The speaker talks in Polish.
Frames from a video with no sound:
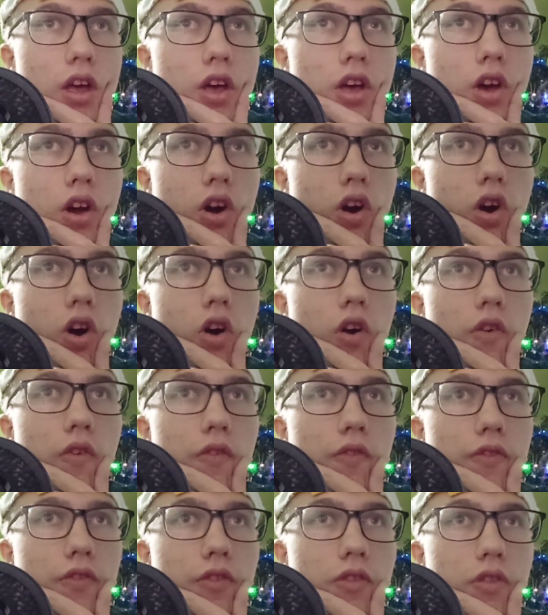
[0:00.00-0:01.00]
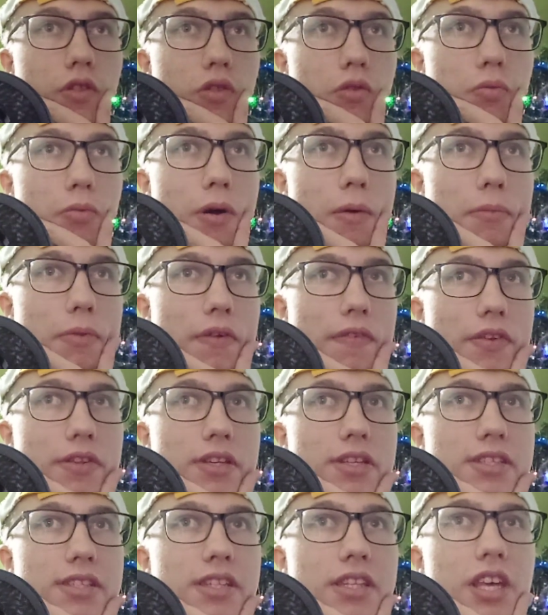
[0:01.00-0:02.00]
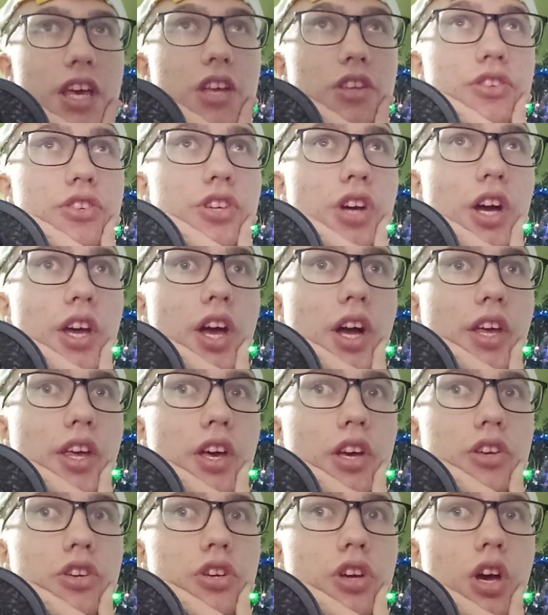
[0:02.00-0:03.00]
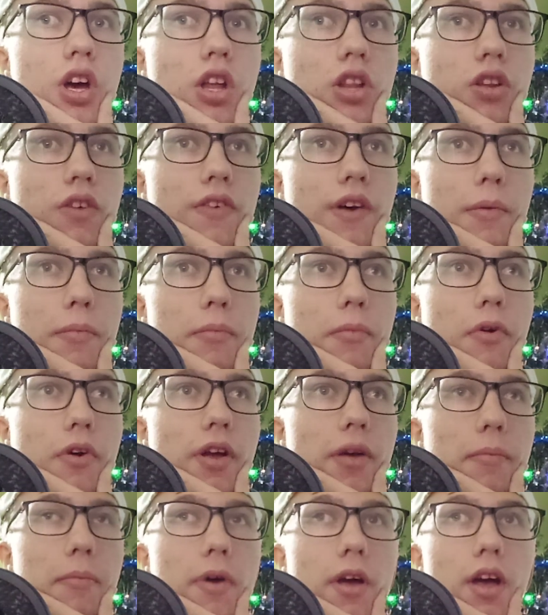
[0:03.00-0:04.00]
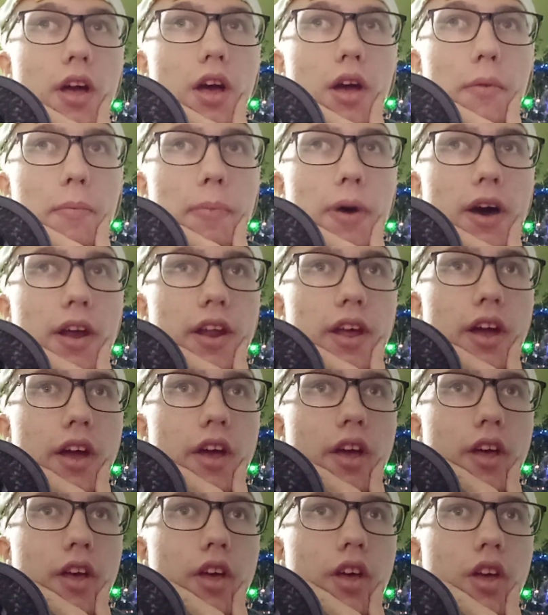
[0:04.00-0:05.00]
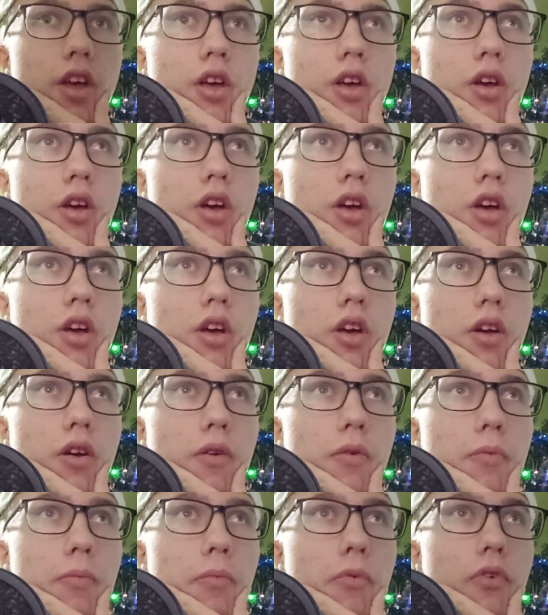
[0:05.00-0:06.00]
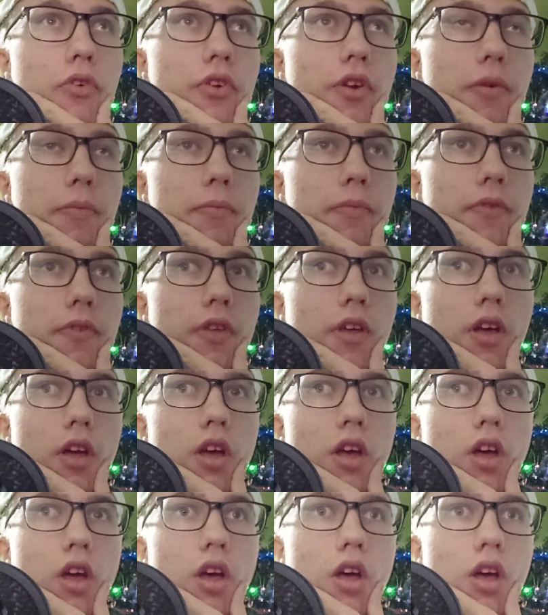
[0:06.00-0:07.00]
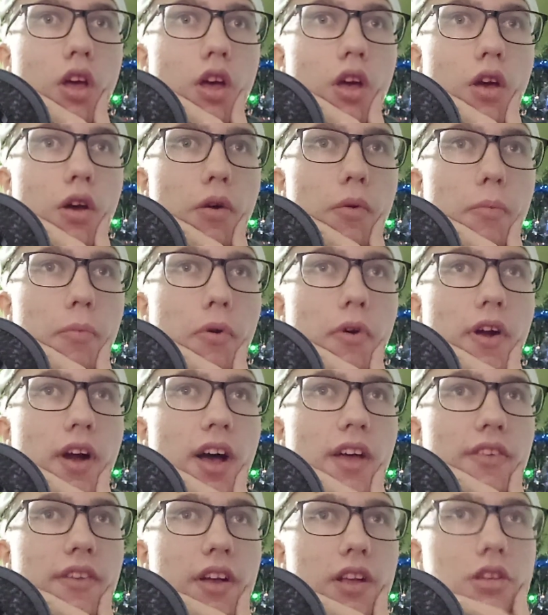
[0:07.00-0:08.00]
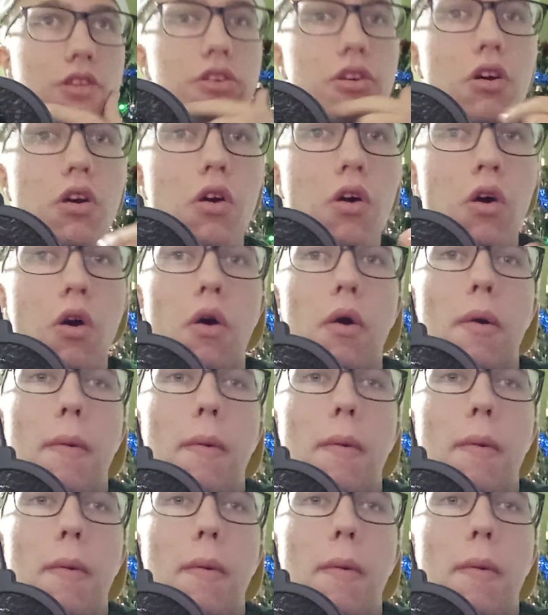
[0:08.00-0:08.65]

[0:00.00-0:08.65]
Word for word: y, o, tu mam nawet zdjęcia jakieś, to wam mogę parę y, może pokazać. O,